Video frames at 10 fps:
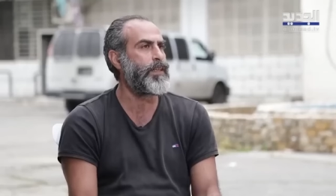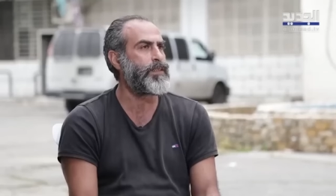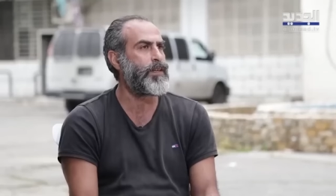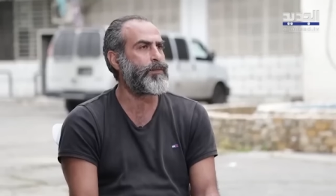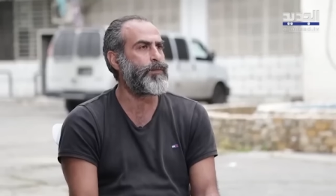اللي
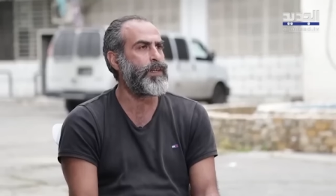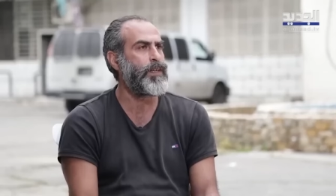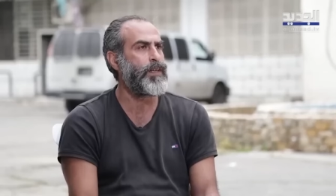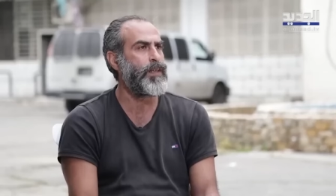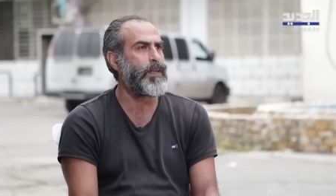صارت
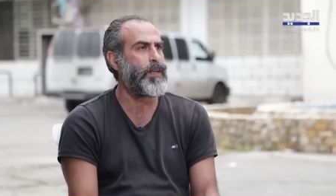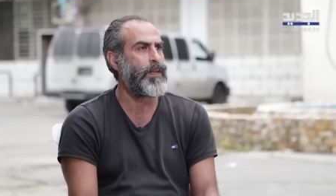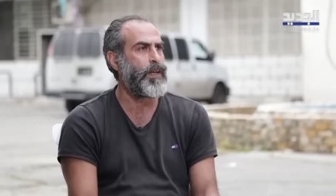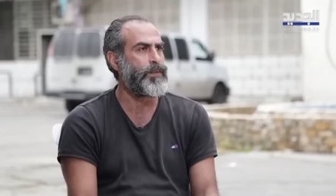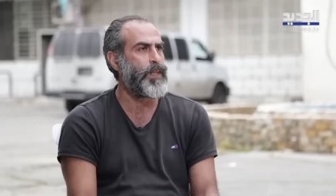فيه
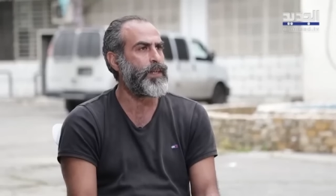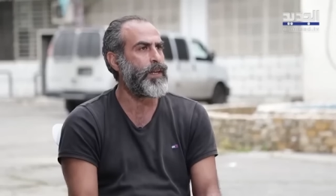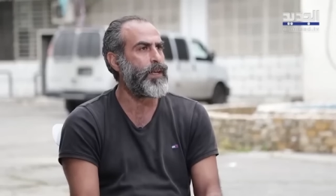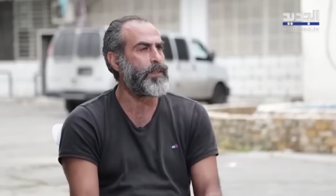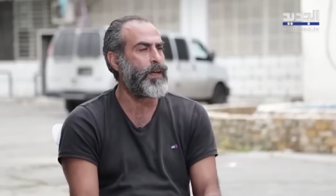عن طريق
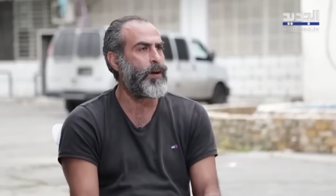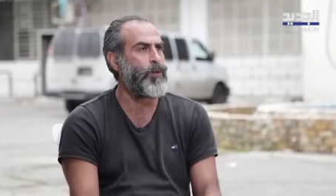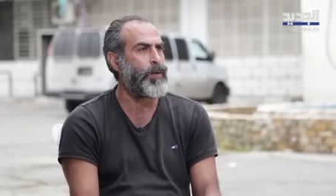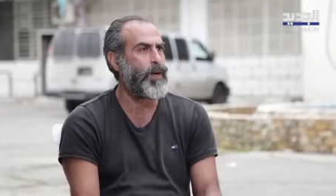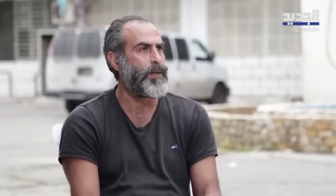الخطا
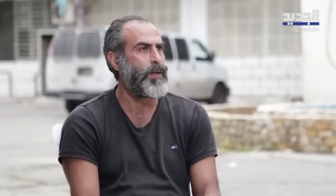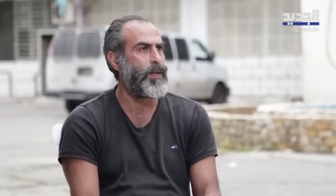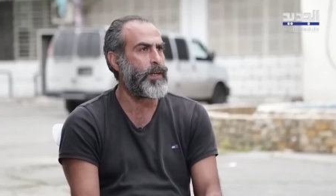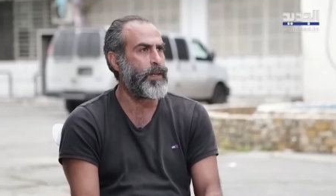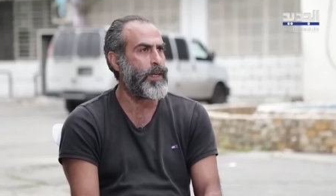اول مره
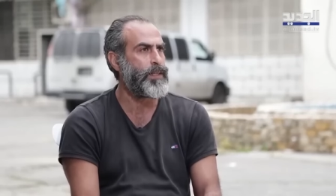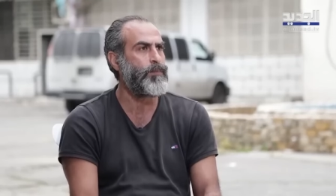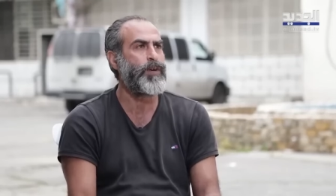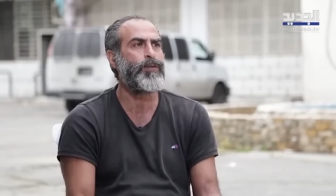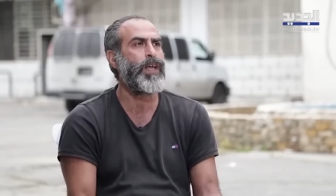
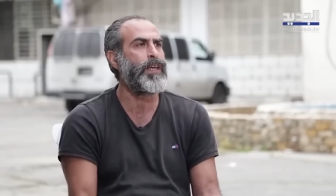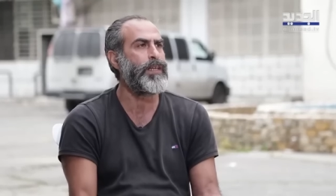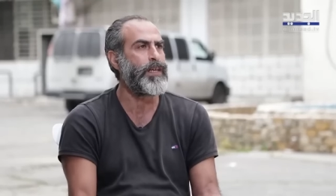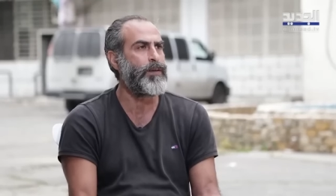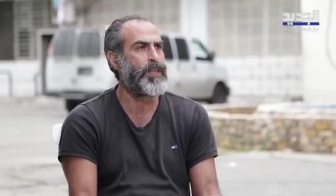القتل منه
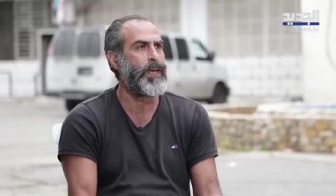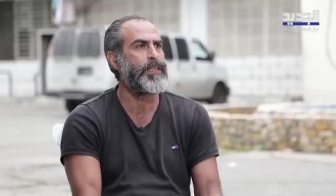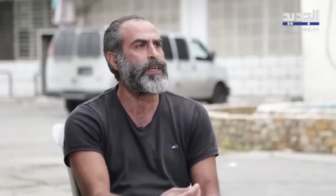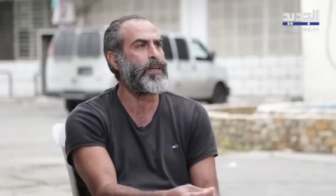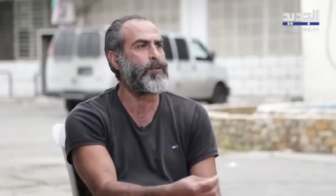لإلي كمان
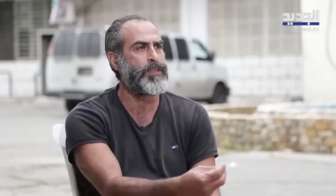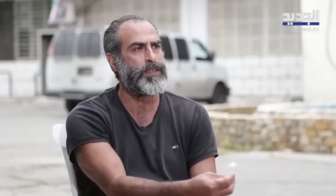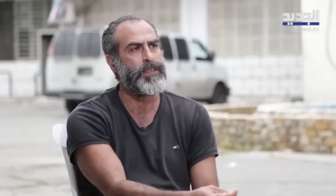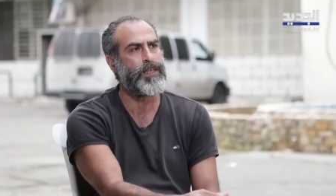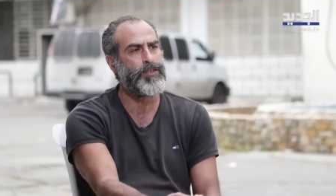عياري
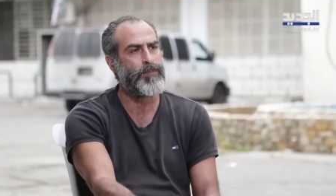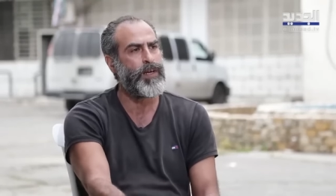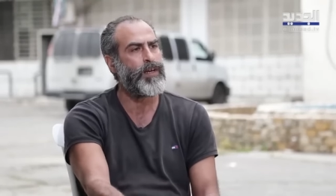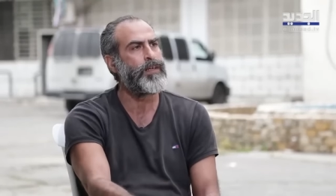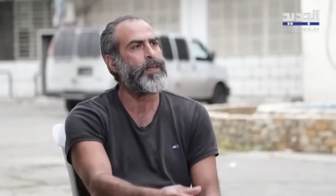اعطيني اياه يا
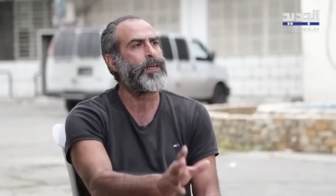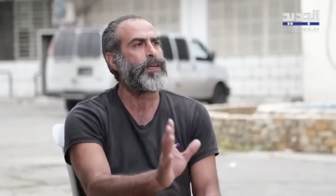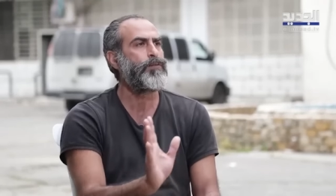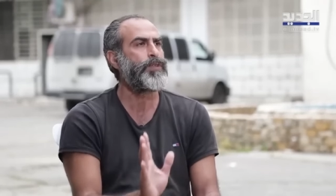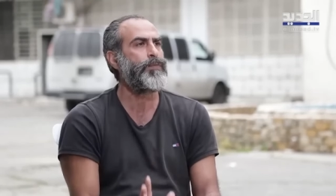جماعه
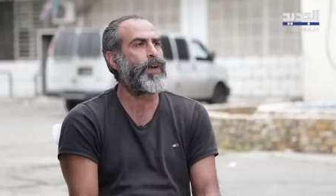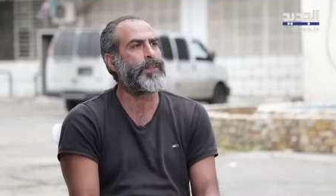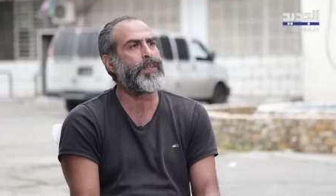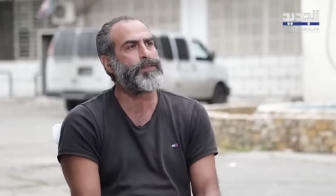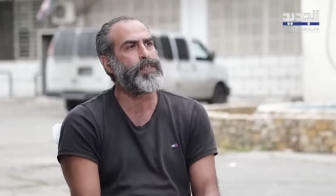انه دافع
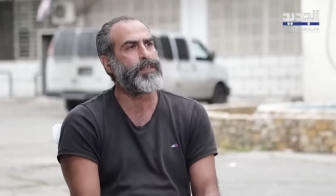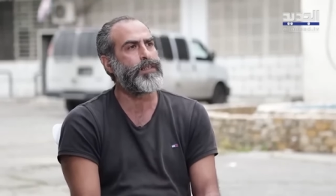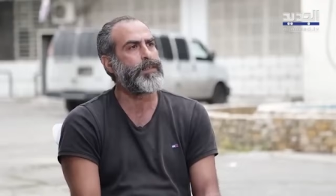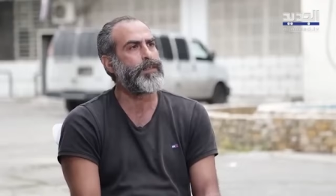عن يعني نفسك يعني اذا